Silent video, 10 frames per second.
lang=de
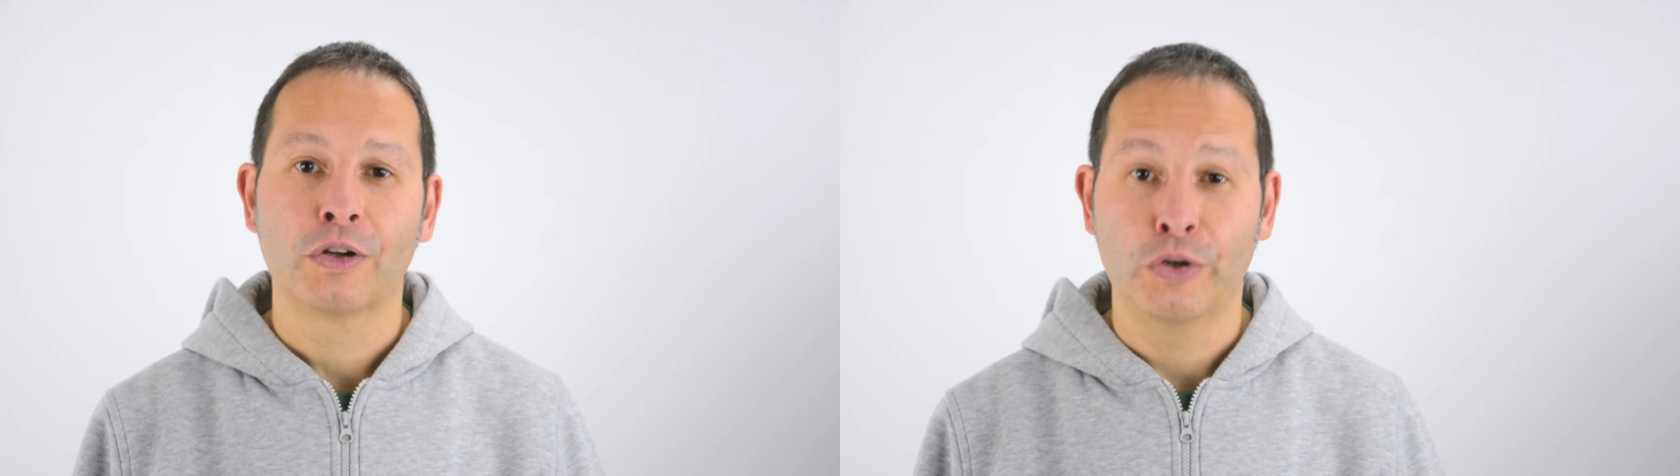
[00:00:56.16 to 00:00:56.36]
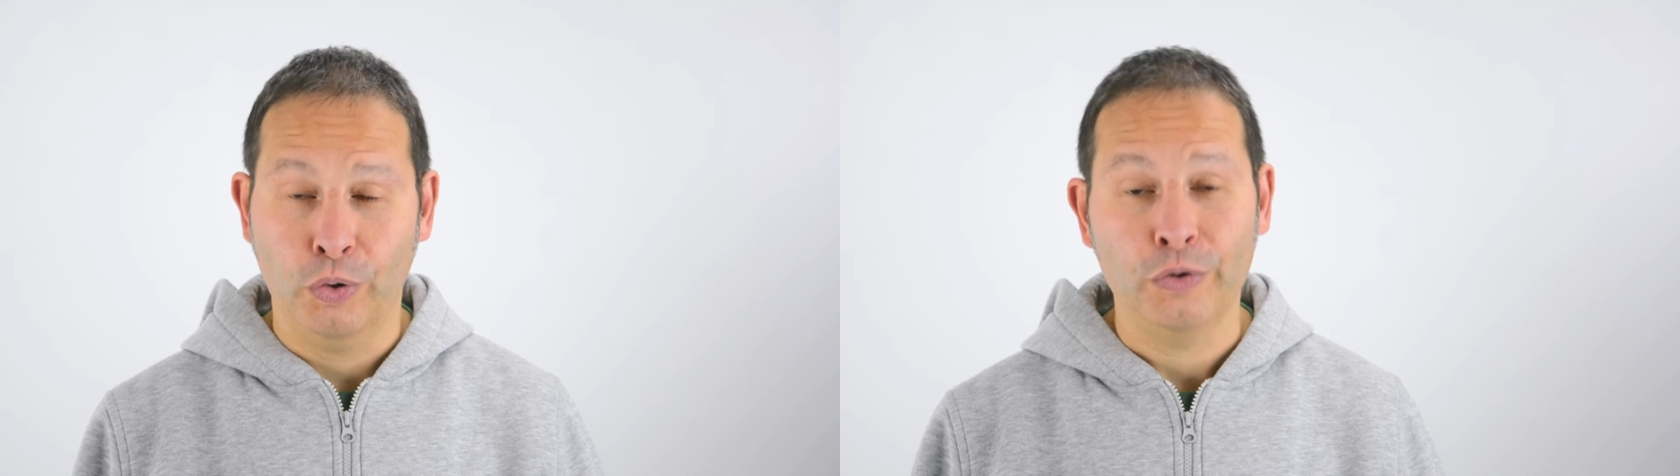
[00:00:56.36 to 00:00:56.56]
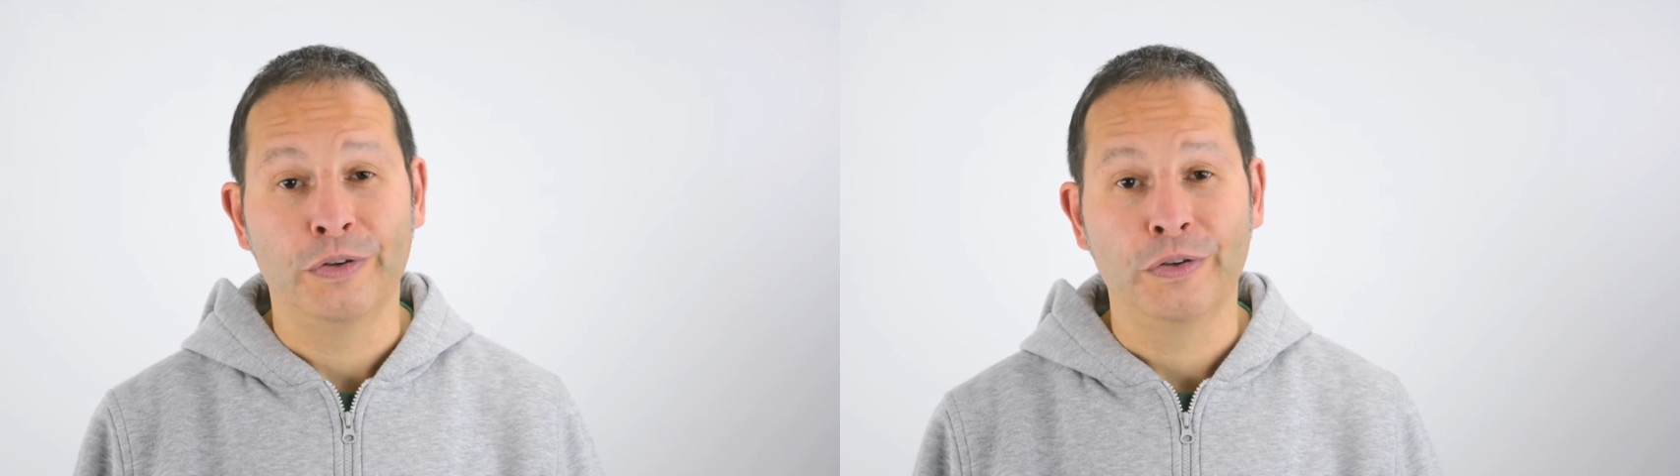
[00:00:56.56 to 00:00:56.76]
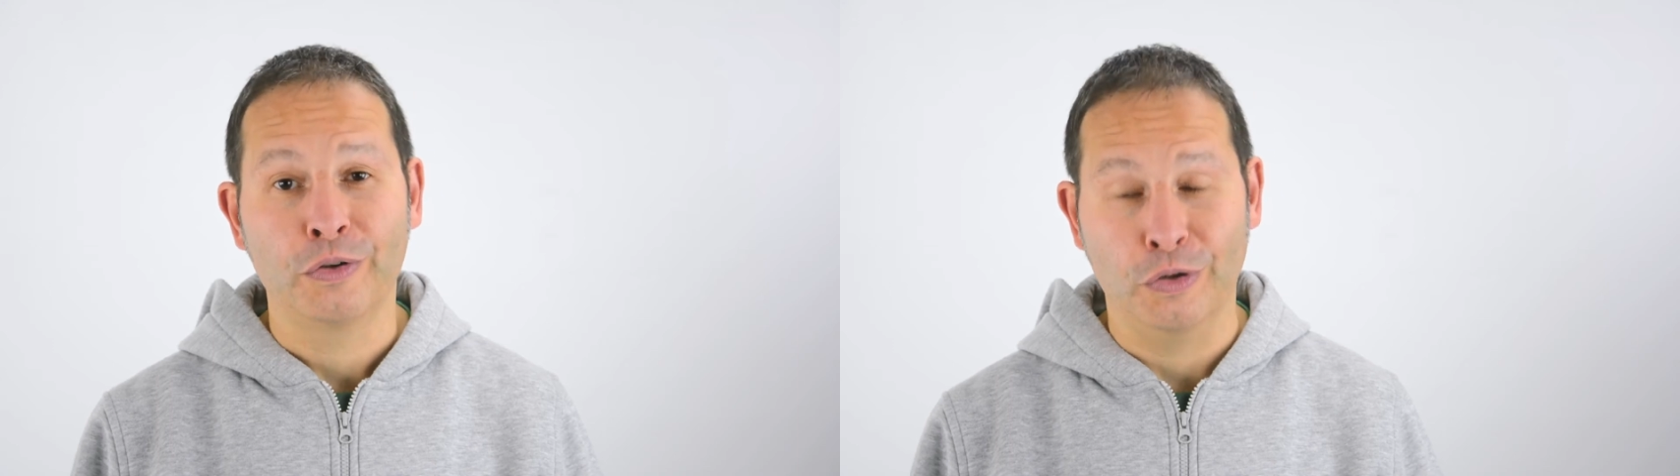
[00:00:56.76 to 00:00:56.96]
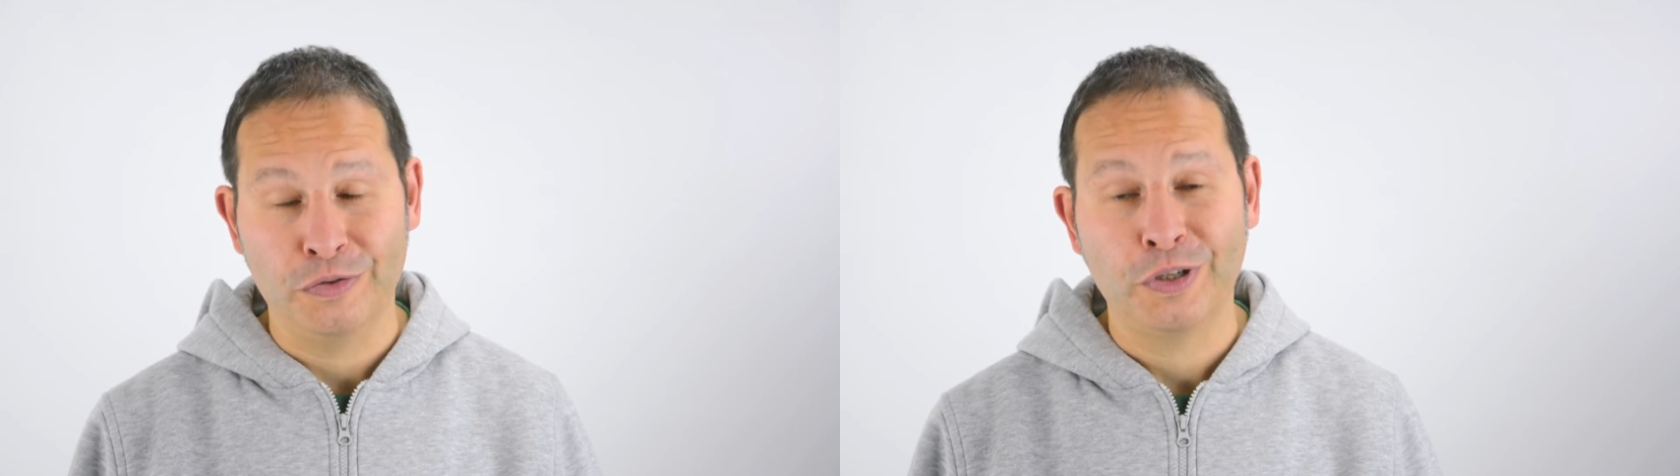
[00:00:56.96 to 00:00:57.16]

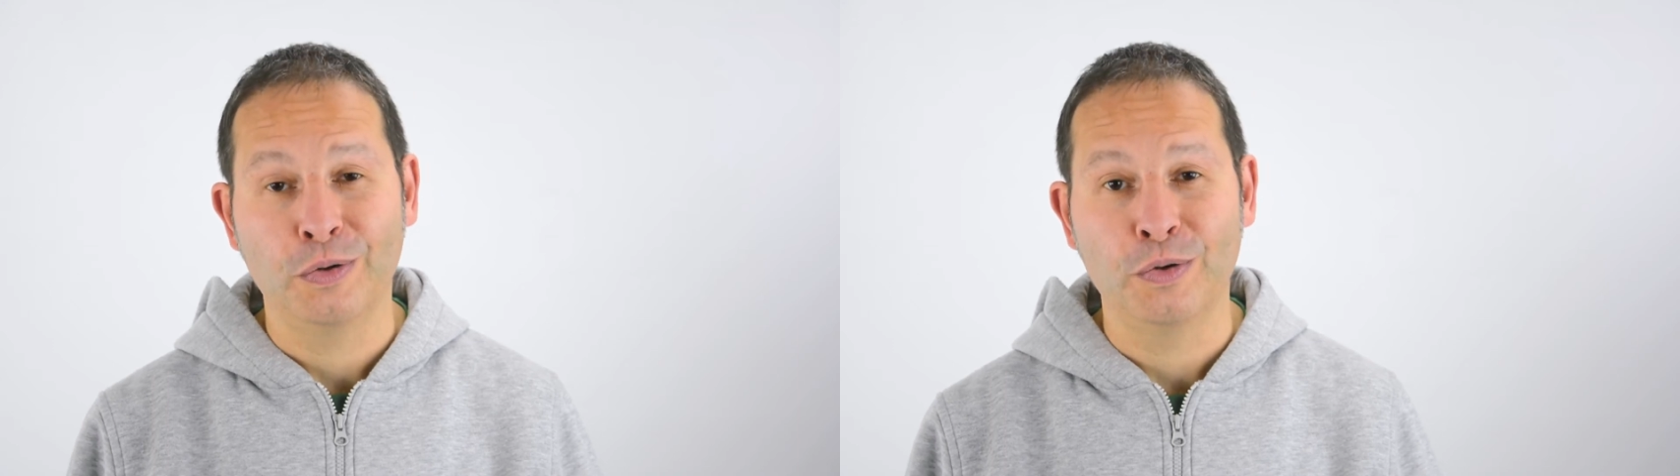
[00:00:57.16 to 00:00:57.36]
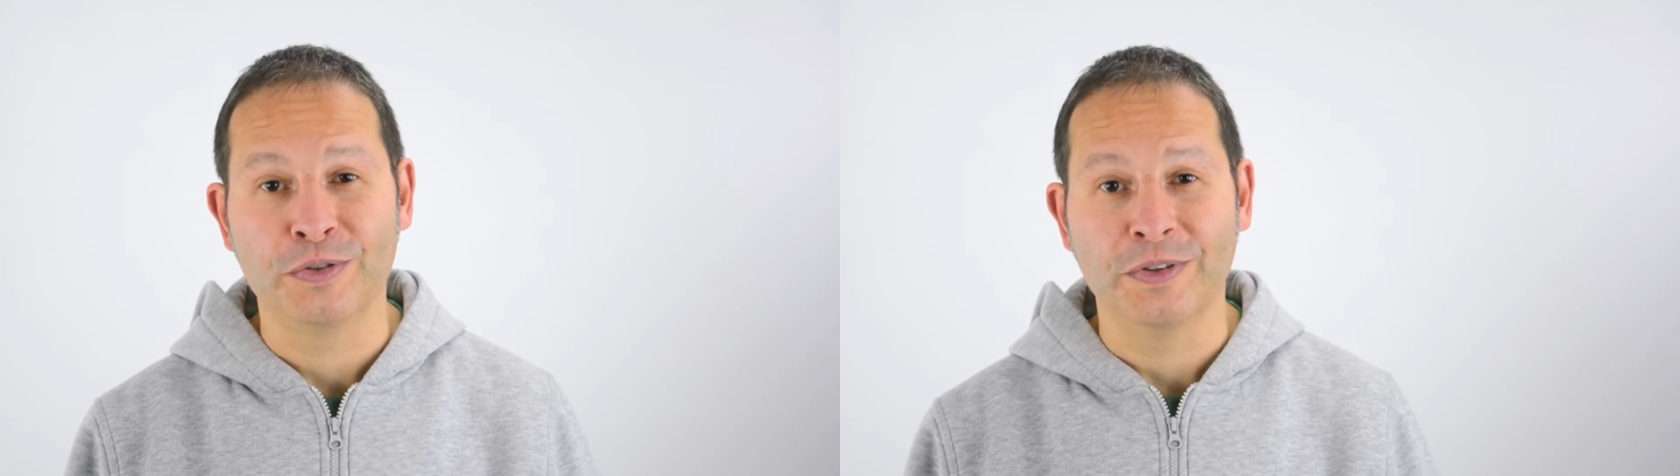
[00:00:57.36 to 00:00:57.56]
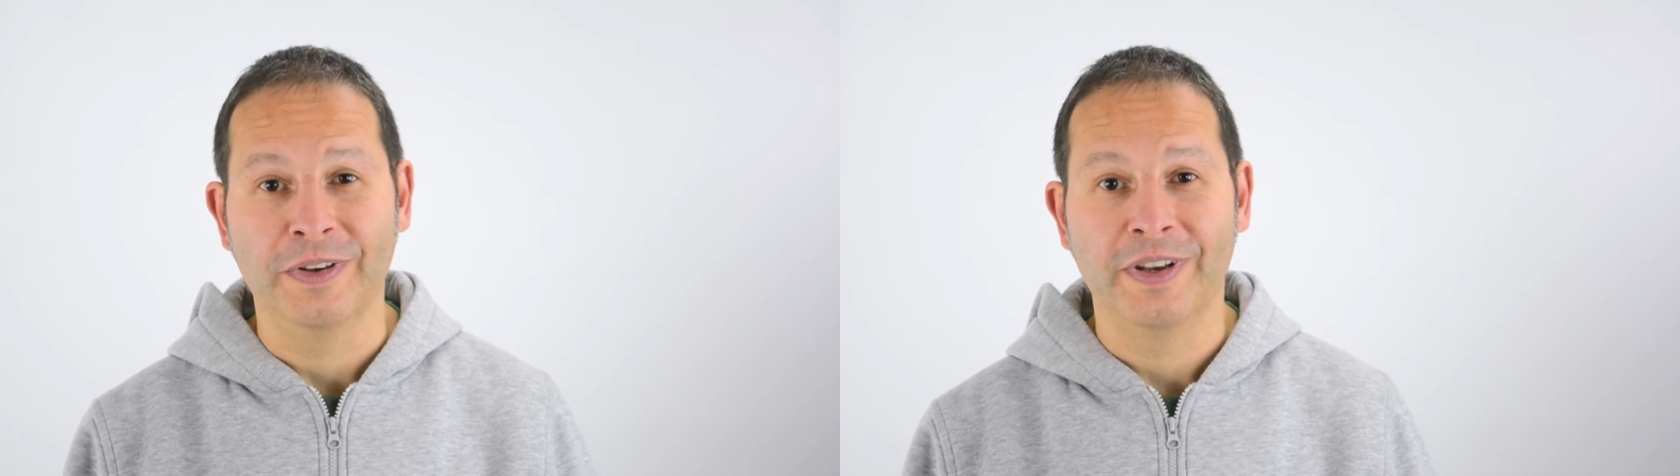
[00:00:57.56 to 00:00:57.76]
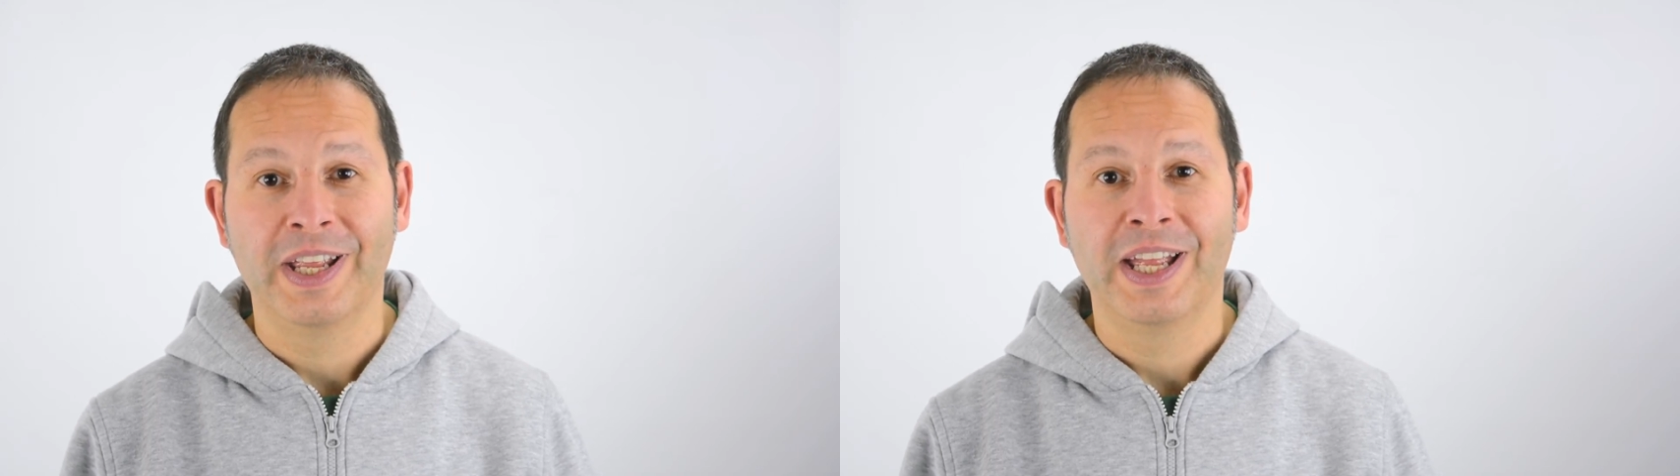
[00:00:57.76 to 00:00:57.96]
Knoten können sich lösen.